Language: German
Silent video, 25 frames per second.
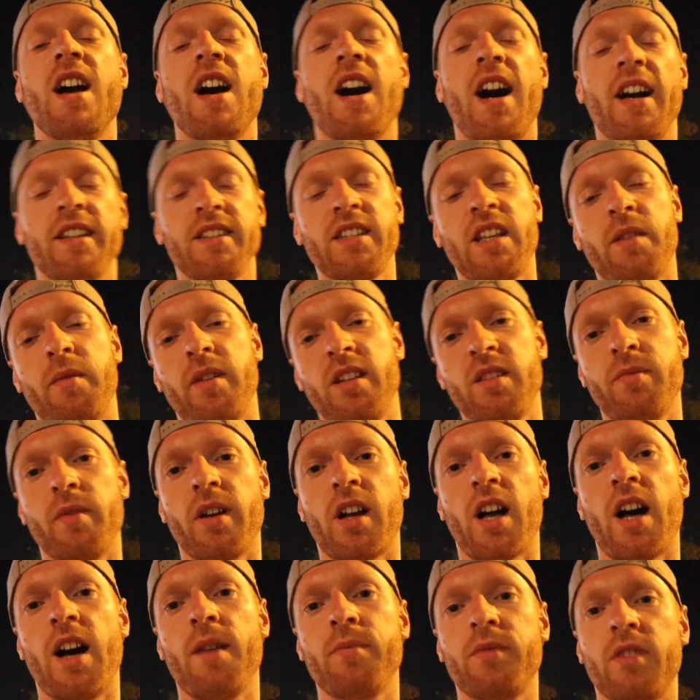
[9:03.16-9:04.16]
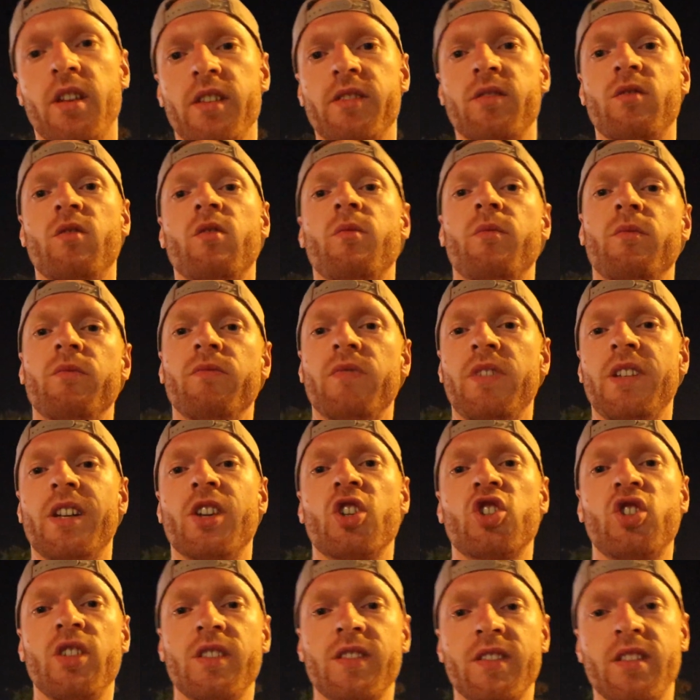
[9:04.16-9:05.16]
Hatten die aber nicht mehr gehabt, also ein Wiener
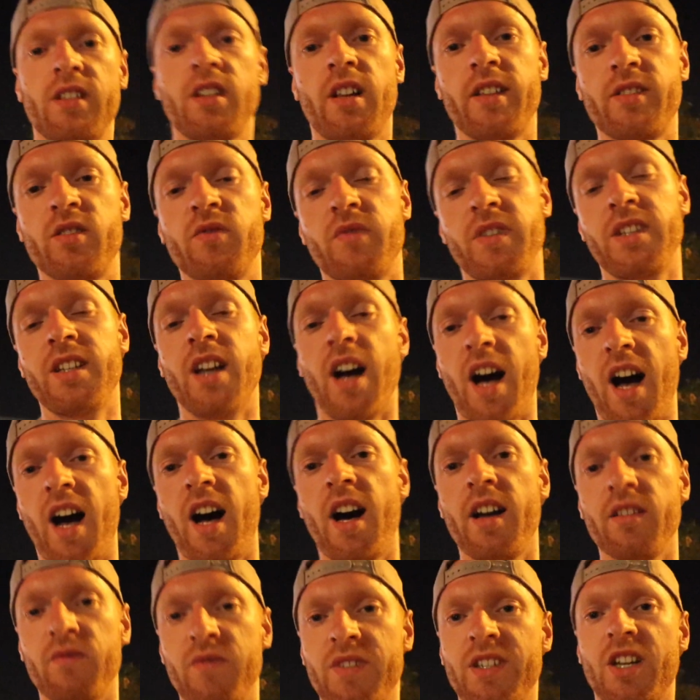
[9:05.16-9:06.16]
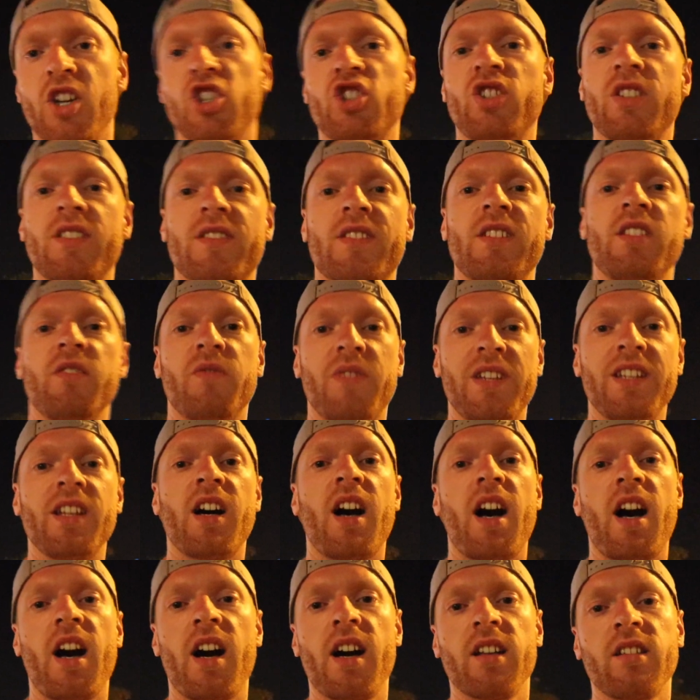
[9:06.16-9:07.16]
Schnitzel, also Wiener Art, Wiener Schnitzel, Wiener
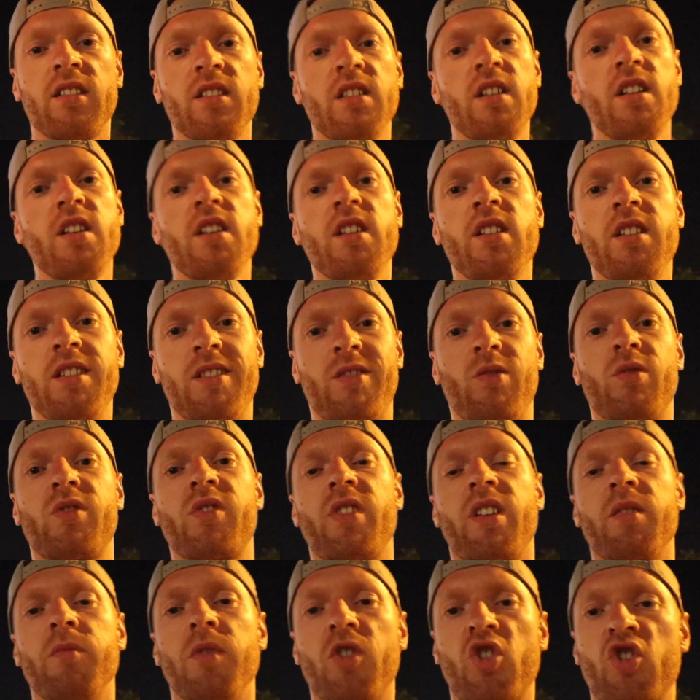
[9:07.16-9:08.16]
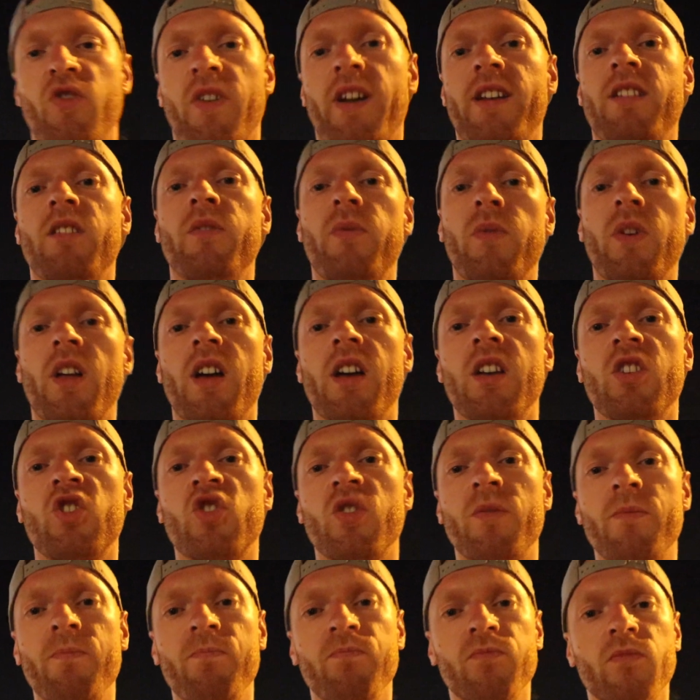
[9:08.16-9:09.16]
Art, sozusagen mit Schweinefleisch.
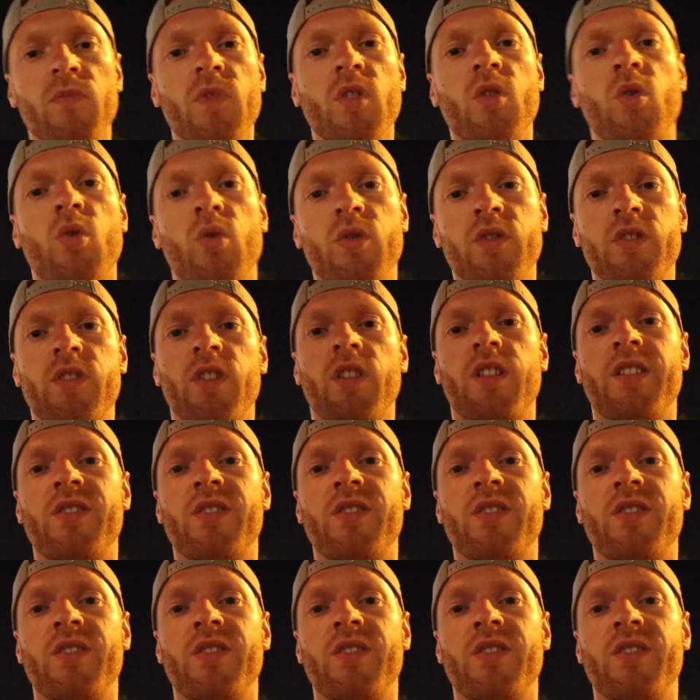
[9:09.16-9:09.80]
Und äh,